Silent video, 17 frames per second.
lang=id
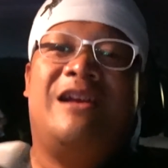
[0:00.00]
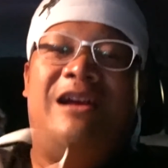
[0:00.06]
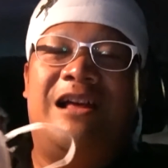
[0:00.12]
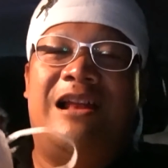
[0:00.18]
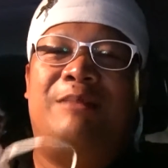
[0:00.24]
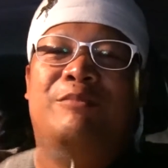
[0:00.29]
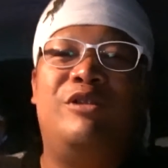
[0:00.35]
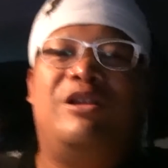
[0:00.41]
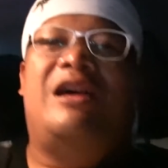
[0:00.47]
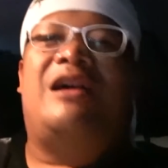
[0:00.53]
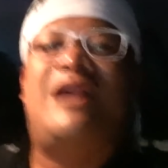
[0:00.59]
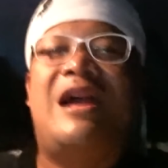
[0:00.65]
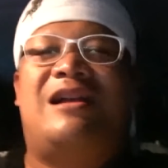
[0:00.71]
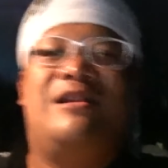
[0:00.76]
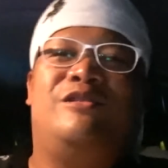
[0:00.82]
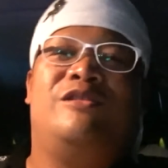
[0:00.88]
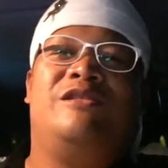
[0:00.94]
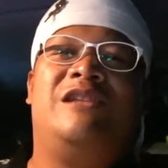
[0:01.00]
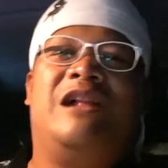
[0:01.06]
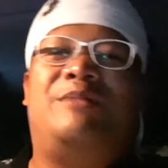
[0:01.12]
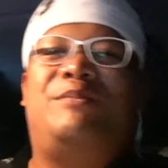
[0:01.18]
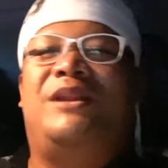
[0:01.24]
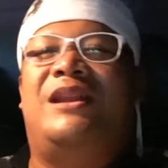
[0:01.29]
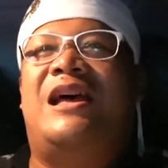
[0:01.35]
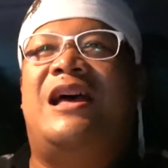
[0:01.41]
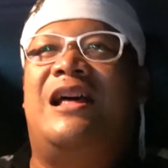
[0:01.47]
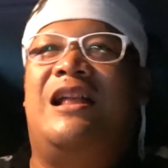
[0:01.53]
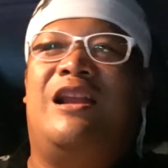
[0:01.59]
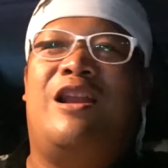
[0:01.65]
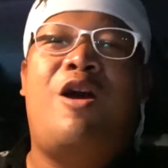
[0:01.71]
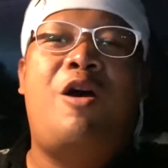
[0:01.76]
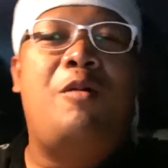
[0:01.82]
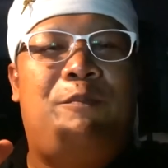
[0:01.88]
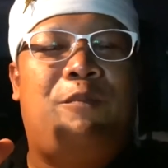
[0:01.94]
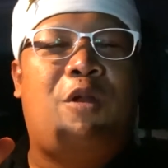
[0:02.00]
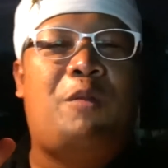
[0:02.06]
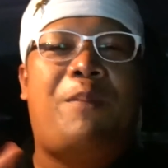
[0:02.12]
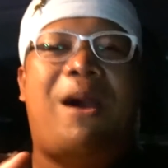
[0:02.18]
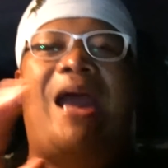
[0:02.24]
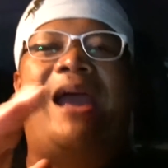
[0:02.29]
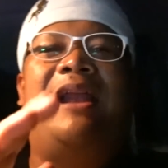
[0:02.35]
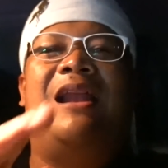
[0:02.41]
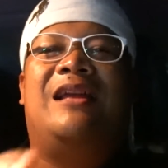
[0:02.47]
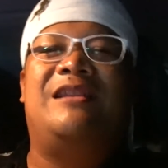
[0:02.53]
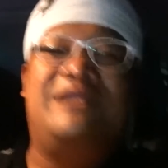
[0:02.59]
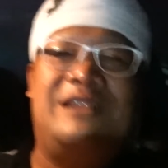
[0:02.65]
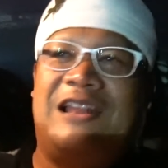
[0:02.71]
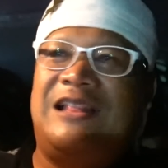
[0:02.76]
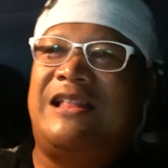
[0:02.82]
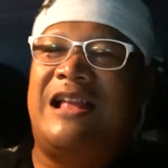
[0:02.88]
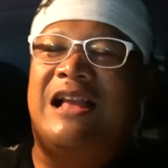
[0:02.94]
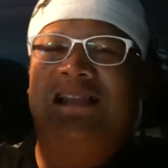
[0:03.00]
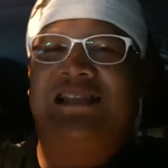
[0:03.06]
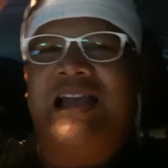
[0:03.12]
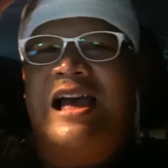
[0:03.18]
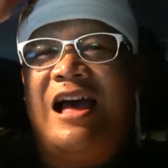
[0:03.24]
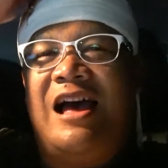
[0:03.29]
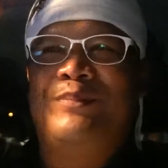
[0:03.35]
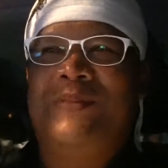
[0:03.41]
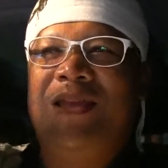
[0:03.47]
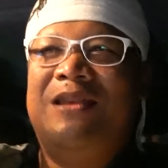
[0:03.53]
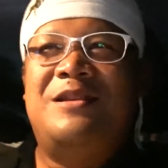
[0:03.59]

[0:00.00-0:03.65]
Alhamdulillah Kang Dul jaminan low profile anjuna tiasa